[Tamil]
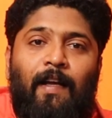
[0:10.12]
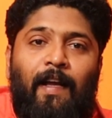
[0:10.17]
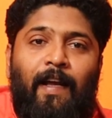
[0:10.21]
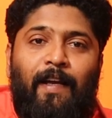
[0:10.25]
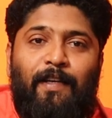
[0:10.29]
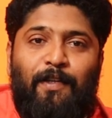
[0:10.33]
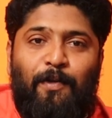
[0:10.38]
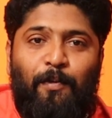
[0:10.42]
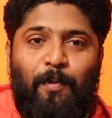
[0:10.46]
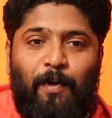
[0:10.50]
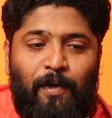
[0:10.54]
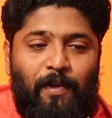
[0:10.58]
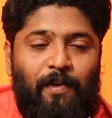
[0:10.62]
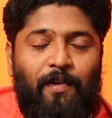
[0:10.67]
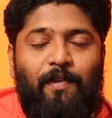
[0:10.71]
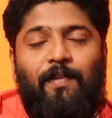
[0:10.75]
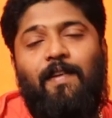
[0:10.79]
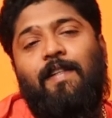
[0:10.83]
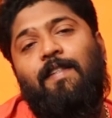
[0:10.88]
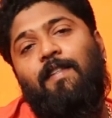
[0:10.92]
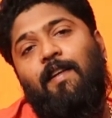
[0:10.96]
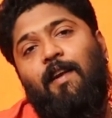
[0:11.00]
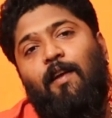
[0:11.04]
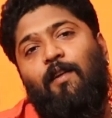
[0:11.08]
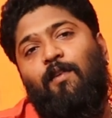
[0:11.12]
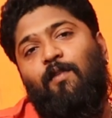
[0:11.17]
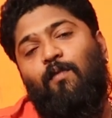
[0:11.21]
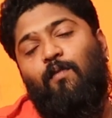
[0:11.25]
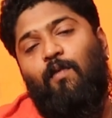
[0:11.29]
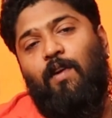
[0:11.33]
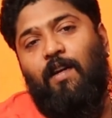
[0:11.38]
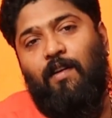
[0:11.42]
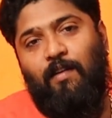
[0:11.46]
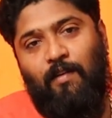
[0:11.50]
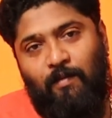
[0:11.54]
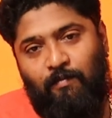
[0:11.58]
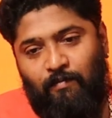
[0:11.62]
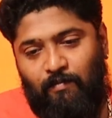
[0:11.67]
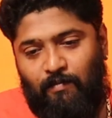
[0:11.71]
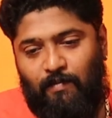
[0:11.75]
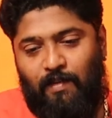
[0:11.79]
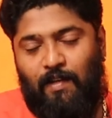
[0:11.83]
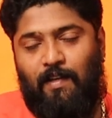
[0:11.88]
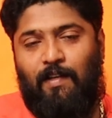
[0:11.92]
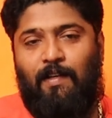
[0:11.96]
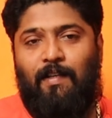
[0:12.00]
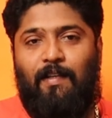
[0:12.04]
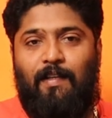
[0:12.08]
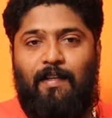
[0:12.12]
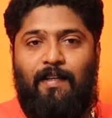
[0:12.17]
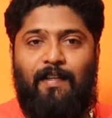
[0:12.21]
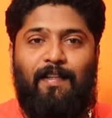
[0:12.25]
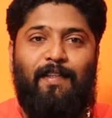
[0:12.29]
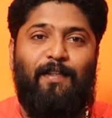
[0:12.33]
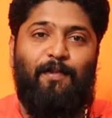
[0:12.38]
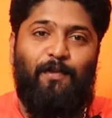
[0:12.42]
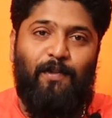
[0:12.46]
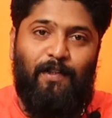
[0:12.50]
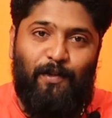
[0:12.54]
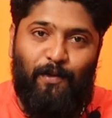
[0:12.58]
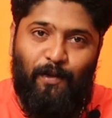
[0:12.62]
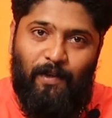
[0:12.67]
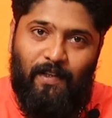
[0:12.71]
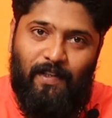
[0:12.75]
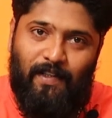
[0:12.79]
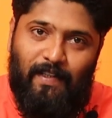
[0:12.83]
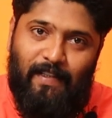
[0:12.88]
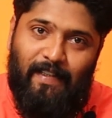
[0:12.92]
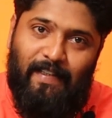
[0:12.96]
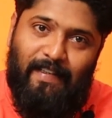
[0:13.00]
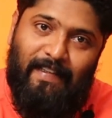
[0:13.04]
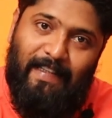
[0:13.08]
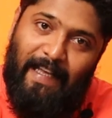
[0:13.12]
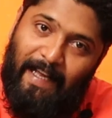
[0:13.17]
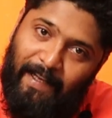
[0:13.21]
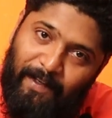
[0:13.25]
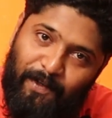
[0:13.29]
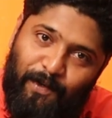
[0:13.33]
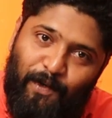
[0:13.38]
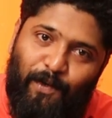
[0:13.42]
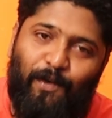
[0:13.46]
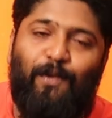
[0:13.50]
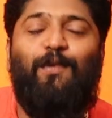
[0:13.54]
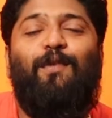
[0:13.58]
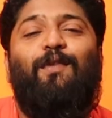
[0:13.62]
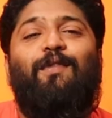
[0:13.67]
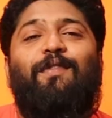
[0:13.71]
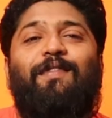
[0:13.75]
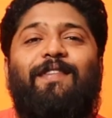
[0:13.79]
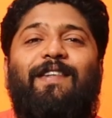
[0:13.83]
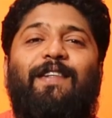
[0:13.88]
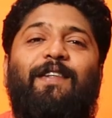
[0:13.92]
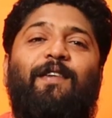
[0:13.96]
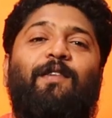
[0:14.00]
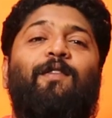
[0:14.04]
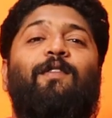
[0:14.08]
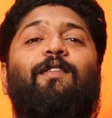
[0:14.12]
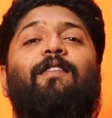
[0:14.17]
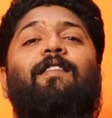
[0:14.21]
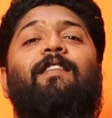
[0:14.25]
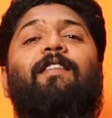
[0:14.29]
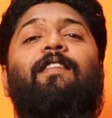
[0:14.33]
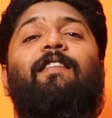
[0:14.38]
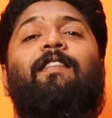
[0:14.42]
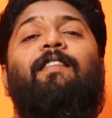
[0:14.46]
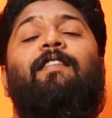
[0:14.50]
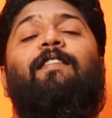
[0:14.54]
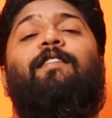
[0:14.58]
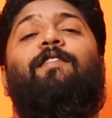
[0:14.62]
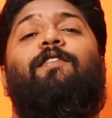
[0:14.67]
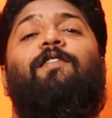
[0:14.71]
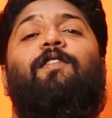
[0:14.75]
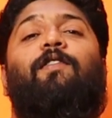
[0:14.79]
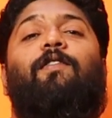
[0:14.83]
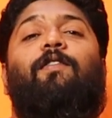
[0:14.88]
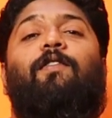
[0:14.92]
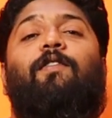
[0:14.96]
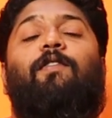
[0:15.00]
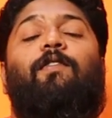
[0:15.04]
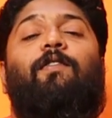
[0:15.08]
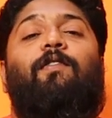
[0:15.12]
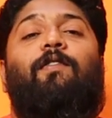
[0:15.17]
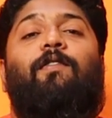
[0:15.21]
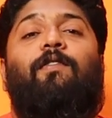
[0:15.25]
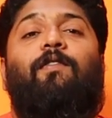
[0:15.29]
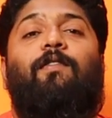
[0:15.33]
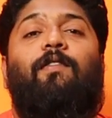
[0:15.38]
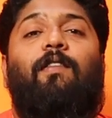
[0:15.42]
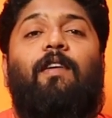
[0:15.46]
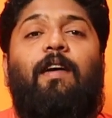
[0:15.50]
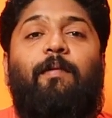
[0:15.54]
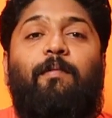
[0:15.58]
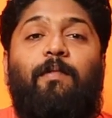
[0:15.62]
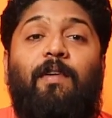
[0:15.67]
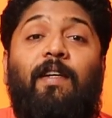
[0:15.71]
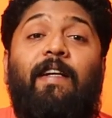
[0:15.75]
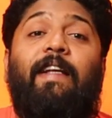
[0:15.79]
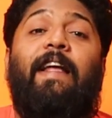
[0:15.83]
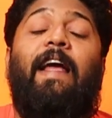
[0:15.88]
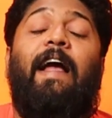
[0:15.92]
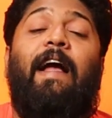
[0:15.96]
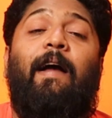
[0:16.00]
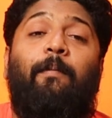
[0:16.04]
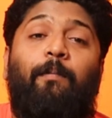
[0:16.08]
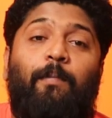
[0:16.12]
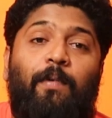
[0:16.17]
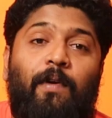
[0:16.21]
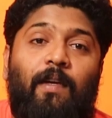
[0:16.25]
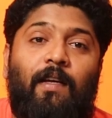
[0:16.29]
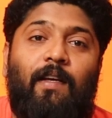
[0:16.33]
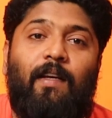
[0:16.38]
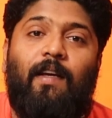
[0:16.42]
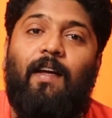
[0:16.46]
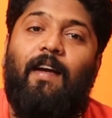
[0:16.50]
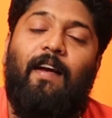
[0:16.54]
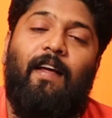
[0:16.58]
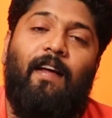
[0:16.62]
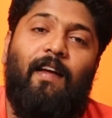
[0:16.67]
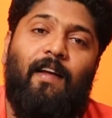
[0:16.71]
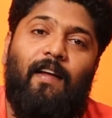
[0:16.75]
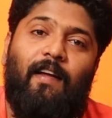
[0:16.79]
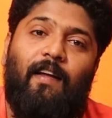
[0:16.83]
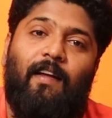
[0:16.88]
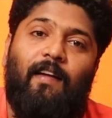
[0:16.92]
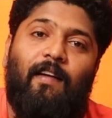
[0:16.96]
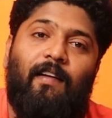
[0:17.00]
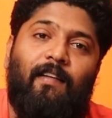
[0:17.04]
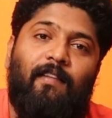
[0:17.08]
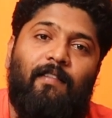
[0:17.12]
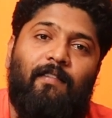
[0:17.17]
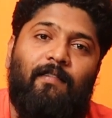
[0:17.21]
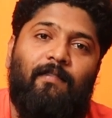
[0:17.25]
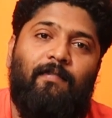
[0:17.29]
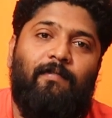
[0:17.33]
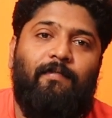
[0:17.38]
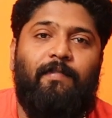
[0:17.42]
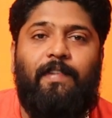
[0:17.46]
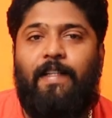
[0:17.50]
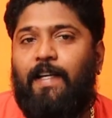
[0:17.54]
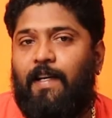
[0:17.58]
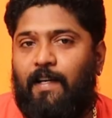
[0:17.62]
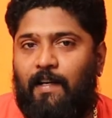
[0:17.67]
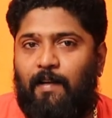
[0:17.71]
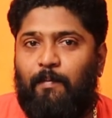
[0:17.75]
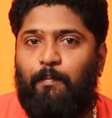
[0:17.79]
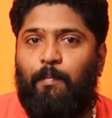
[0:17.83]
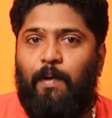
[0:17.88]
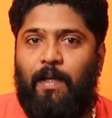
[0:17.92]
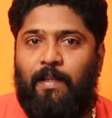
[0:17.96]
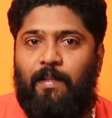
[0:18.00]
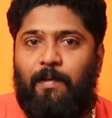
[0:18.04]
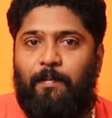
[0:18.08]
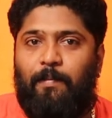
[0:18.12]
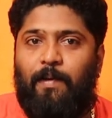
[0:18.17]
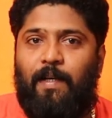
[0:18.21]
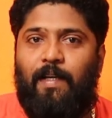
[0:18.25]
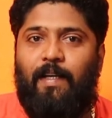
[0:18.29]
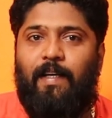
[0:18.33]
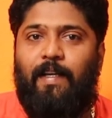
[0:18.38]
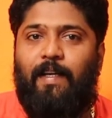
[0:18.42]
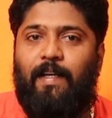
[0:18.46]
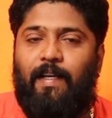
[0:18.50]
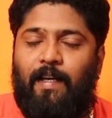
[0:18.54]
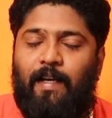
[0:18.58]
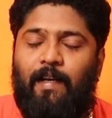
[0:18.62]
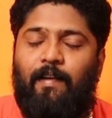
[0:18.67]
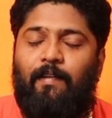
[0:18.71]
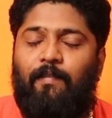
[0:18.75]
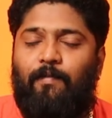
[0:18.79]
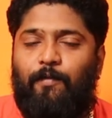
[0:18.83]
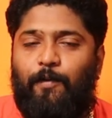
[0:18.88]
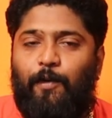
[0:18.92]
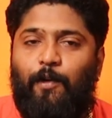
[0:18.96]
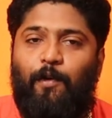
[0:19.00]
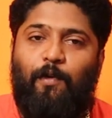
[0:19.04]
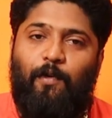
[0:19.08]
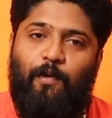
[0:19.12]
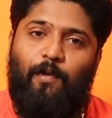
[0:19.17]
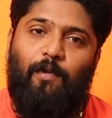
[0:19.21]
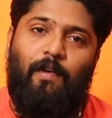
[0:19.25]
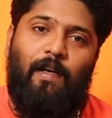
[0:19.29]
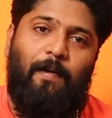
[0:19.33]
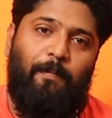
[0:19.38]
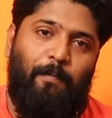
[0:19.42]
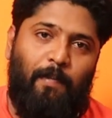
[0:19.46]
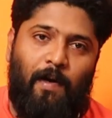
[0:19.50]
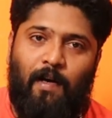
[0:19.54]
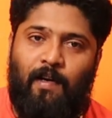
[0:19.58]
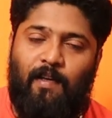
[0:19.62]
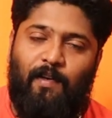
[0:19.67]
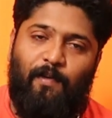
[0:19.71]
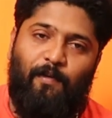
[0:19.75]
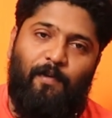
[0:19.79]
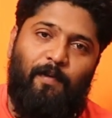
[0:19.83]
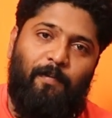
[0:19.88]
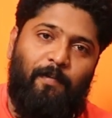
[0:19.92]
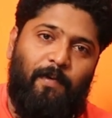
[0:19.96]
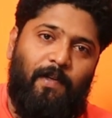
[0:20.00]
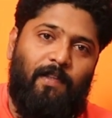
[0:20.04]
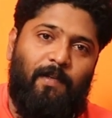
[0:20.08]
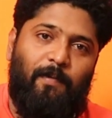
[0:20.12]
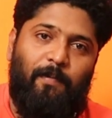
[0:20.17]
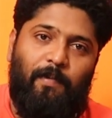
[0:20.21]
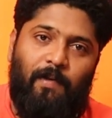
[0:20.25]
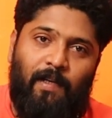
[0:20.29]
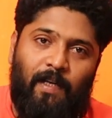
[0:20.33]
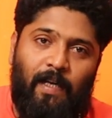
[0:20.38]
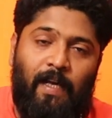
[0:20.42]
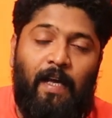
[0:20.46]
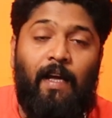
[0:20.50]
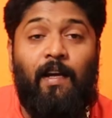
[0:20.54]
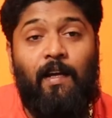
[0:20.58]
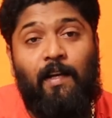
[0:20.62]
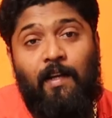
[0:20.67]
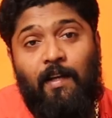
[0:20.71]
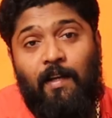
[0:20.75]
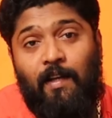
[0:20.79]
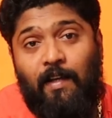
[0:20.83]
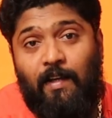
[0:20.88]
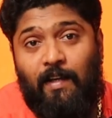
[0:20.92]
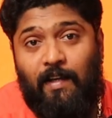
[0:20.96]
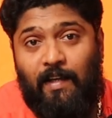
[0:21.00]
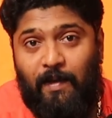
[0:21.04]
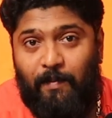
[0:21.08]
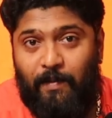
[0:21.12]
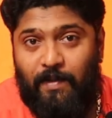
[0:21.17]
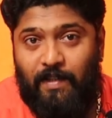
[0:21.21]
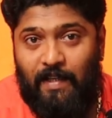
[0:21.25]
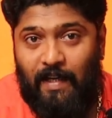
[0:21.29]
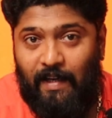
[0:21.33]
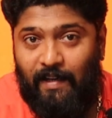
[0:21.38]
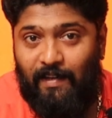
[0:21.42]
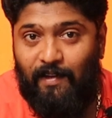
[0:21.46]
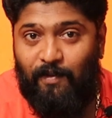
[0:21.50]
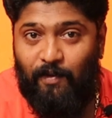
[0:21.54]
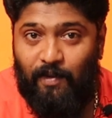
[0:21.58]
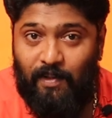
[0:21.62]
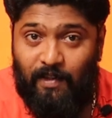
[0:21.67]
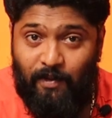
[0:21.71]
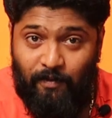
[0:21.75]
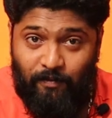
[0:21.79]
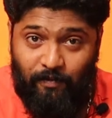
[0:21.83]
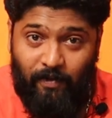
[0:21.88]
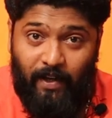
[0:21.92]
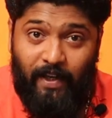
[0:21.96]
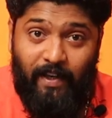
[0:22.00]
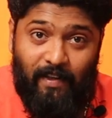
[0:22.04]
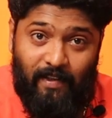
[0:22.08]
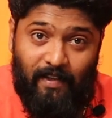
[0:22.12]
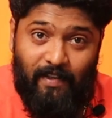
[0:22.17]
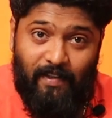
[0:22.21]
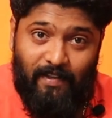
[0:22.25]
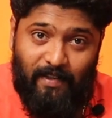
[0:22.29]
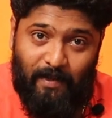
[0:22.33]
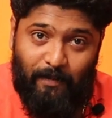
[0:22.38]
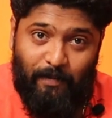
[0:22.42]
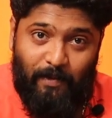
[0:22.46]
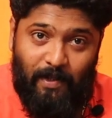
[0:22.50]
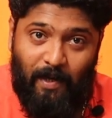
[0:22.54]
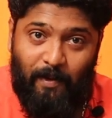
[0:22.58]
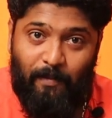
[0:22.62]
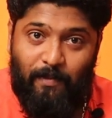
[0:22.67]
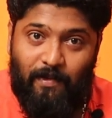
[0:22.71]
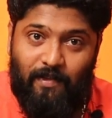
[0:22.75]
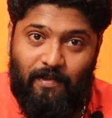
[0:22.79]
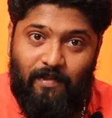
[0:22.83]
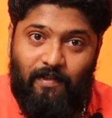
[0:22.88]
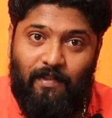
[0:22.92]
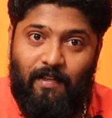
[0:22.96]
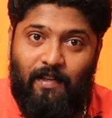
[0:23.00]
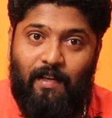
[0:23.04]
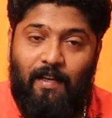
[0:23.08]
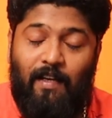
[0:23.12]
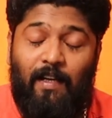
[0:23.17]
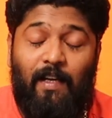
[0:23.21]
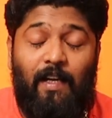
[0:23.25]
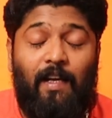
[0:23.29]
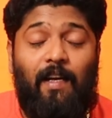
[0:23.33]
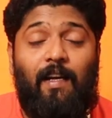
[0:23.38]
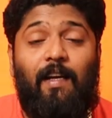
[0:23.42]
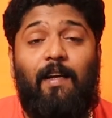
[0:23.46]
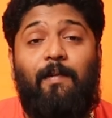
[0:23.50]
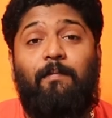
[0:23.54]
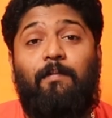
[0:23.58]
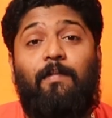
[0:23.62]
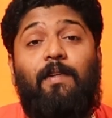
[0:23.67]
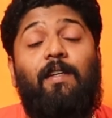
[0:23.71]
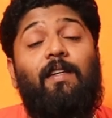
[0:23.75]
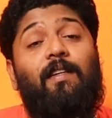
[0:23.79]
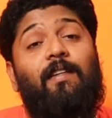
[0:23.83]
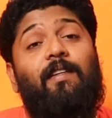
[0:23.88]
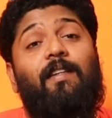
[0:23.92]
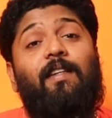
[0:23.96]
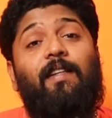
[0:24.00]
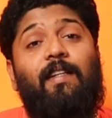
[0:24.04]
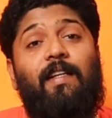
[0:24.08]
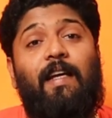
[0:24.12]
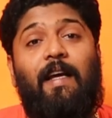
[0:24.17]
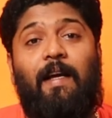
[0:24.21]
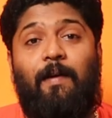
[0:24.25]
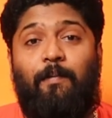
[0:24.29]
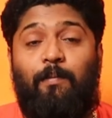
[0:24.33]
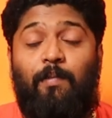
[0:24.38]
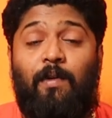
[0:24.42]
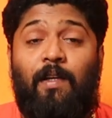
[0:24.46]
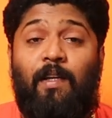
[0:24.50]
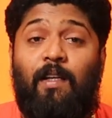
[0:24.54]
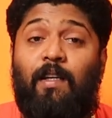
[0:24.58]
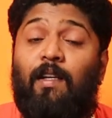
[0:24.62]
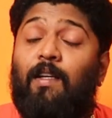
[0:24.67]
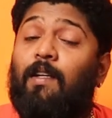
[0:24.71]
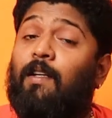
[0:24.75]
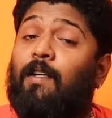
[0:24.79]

ஹேட்யூப் வீடியோஸ் எல்லாருக்கும் வணக்கம் இது வந்து ஒரு தேங்க்யூ வீடியோ ஸோ ஐம் ரியலி ஹாப்பி ஏன்னா நீங்கள்லாம் பார்த்துருப்பீங்கன்னு நினைக்கிறேன் வீடியோலாம் பார்க்குறவங்க பார்த்துருப்பீங்க நம்ம சேனலுக்கு வந்து ஃபைவ் ஹண்ட்ரட் சப்ஸ்கிரைபர்ஸ் வந்திருக்காங்க ஐம் ரியலி ரியலி ஹாப்பி